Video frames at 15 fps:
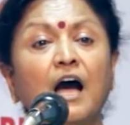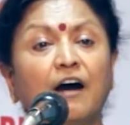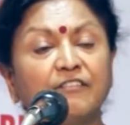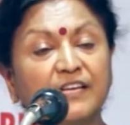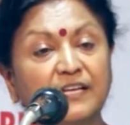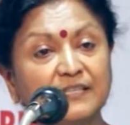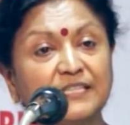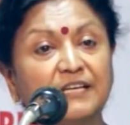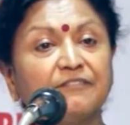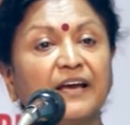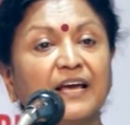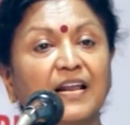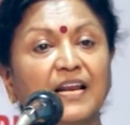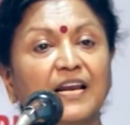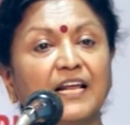அவள் இருந்த
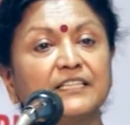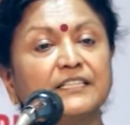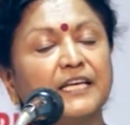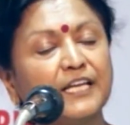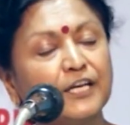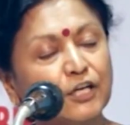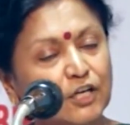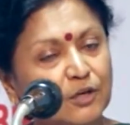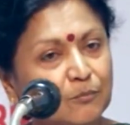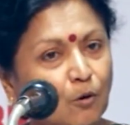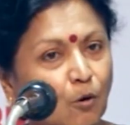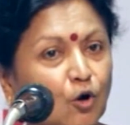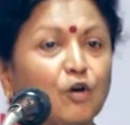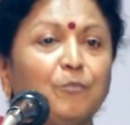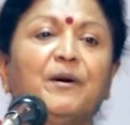வேலையிலிருந்து இன்னும்
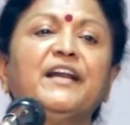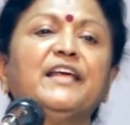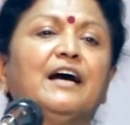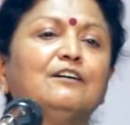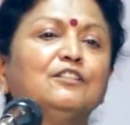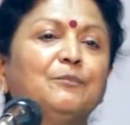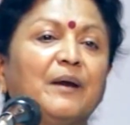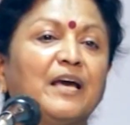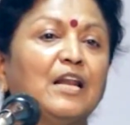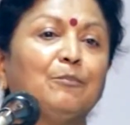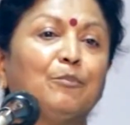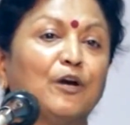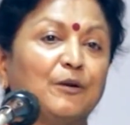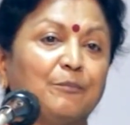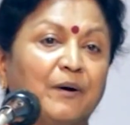ஒரு படியாவது மேலே
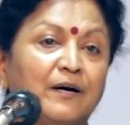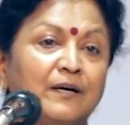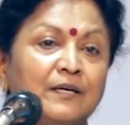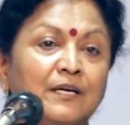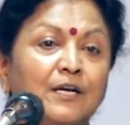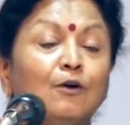போயிருப்பாள்